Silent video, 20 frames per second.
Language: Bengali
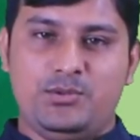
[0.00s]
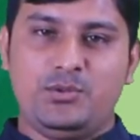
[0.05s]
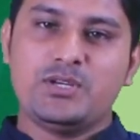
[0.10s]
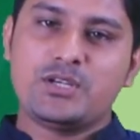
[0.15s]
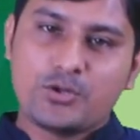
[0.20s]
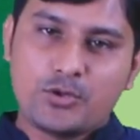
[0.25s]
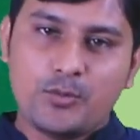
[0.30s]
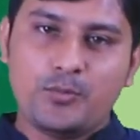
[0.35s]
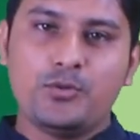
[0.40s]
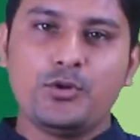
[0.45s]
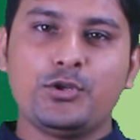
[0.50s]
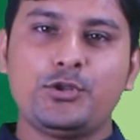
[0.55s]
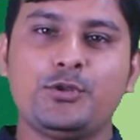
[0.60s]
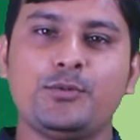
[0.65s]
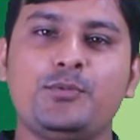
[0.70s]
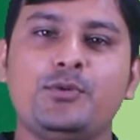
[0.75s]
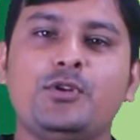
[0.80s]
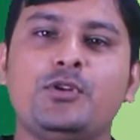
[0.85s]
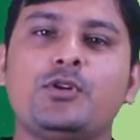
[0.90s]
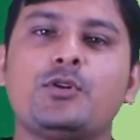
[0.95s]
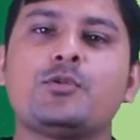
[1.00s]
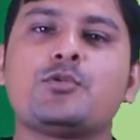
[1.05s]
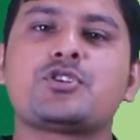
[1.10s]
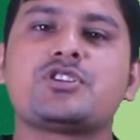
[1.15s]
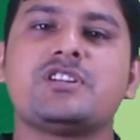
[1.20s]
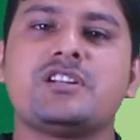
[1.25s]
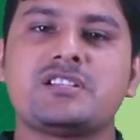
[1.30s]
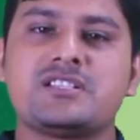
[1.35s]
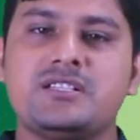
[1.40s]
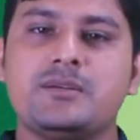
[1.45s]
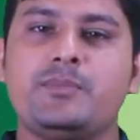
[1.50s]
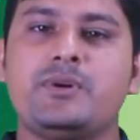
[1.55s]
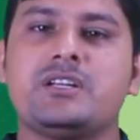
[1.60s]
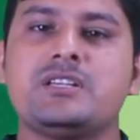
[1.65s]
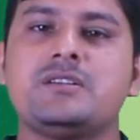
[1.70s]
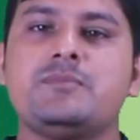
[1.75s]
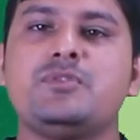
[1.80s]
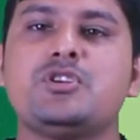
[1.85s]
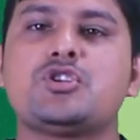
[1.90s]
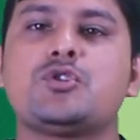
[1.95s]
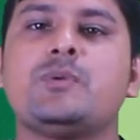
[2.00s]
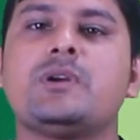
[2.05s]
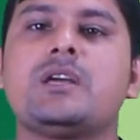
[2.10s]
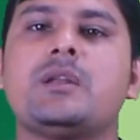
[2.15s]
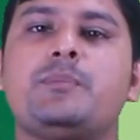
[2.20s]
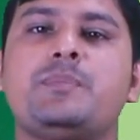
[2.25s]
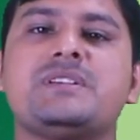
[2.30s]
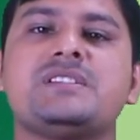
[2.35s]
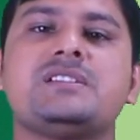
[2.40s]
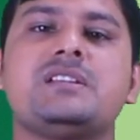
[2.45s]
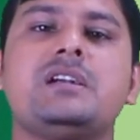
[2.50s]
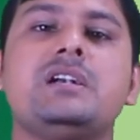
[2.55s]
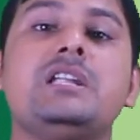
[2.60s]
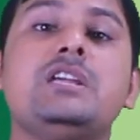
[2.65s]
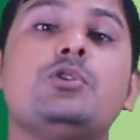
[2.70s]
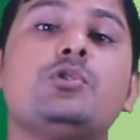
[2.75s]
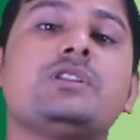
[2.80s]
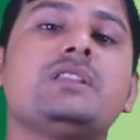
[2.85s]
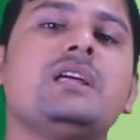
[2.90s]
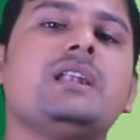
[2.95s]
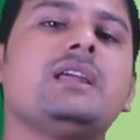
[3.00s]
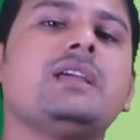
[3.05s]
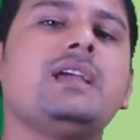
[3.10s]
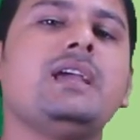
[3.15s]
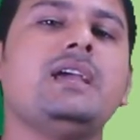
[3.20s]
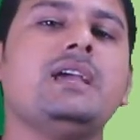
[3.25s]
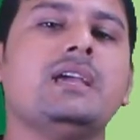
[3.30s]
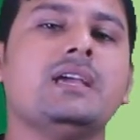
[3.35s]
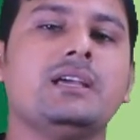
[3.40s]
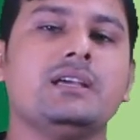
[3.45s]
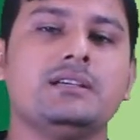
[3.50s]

এটা খুব গুরুত্বপূর্ণ কোশ্চেন আসতে পারে যে বিশ্বব্যাংকের প্রেসিডেন্ট নিয়োগ দেন কে